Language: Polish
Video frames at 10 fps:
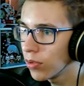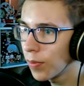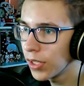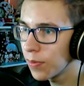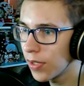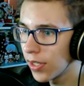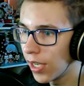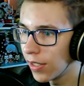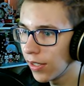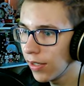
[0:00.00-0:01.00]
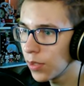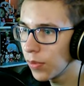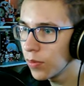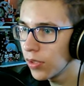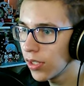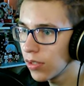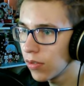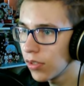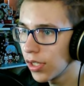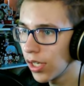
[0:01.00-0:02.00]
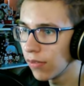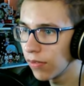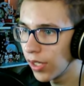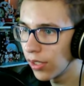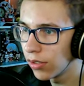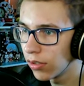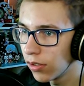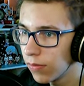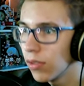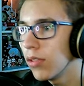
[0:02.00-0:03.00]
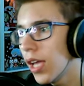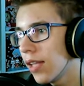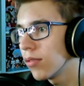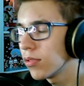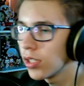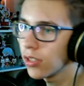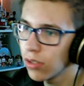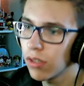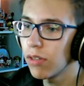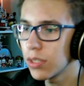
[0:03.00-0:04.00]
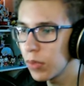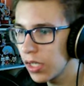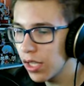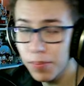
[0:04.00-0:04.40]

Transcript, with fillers: co pan sprzedaje? Pan sprzedaje coś ciekawego. No nie, no już jasnogłas mi się nie